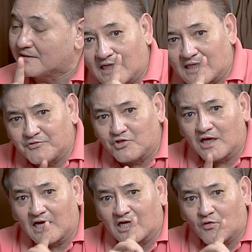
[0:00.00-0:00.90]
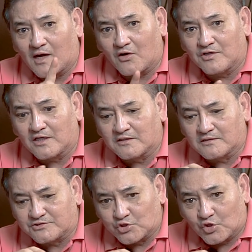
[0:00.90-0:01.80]
Alam niyo, nakagawa ako
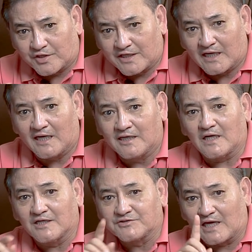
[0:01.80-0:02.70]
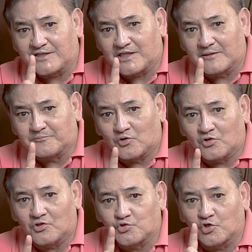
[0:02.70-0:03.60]
ng storya. Ang title
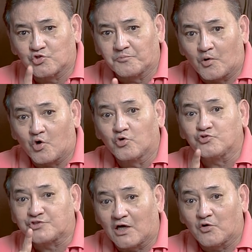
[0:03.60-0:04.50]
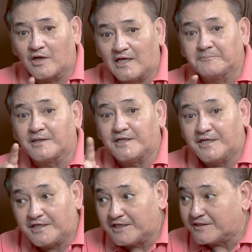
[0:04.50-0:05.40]
po, Todo Pong Chow and
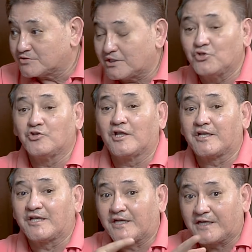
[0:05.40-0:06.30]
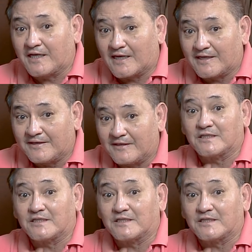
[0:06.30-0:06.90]
Paningit. Saan niyo naririnig yan?